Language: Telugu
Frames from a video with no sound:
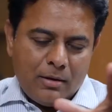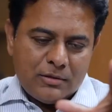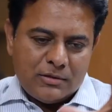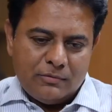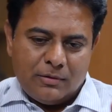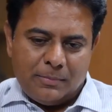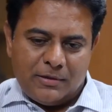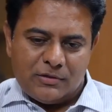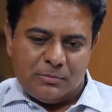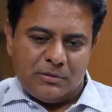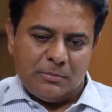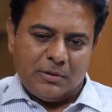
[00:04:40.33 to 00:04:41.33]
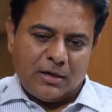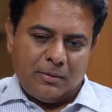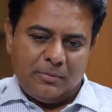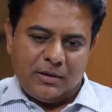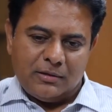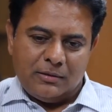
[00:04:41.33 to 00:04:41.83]
చివరి పేజీ మీద మీకు
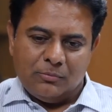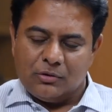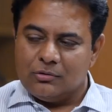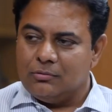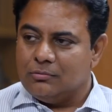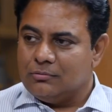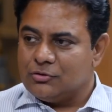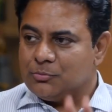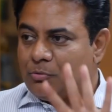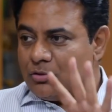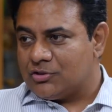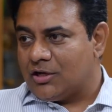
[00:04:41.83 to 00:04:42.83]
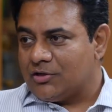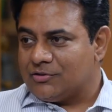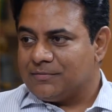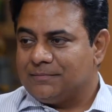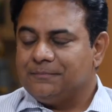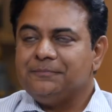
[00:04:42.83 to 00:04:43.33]
కనబడేది మొత్తం స్పోర్ట్స్
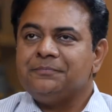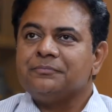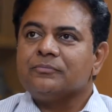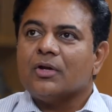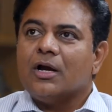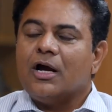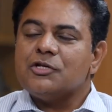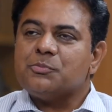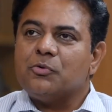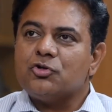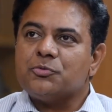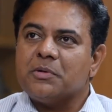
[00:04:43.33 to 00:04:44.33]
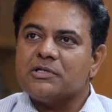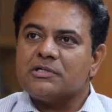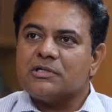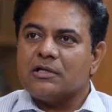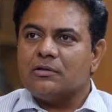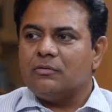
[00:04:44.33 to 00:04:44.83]
స్టార్స్ ఆ స్పోర్ట్స్
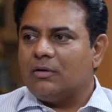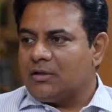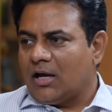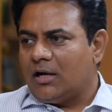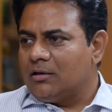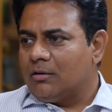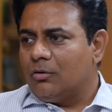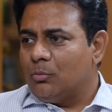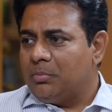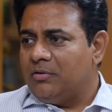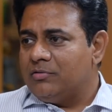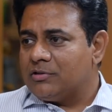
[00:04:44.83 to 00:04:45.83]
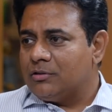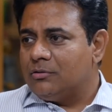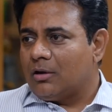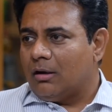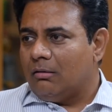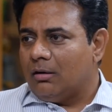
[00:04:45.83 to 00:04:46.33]
పర్సన్స్ అందరూ వాళ్ళ టాలెంట్ కావాలి పివి సింధు
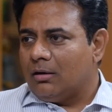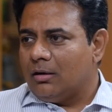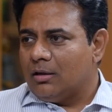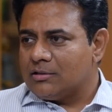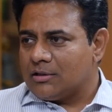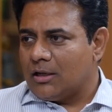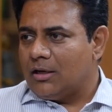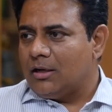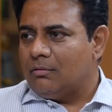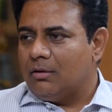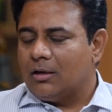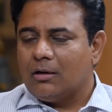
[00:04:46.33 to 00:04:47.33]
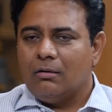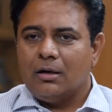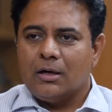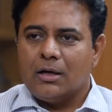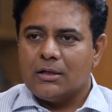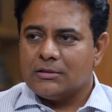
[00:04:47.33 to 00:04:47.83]
కావాలన్నా సైనా నెహ్వాల్
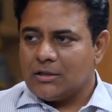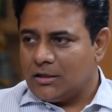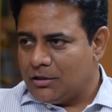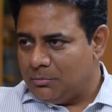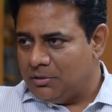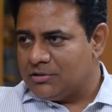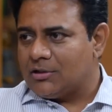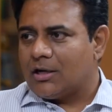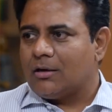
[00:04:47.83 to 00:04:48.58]
కావాలన్నా సానియా మిర్జా